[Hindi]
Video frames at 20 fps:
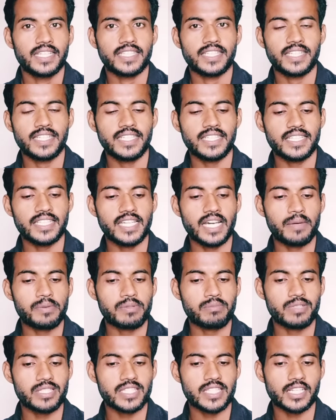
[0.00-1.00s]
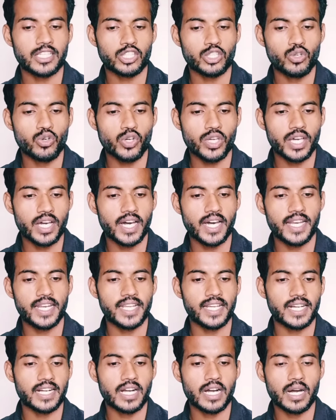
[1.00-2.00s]
यानी कि आप समझ सकते हो कि हर
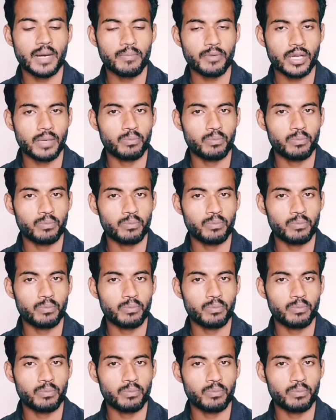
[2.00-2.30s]
एक काम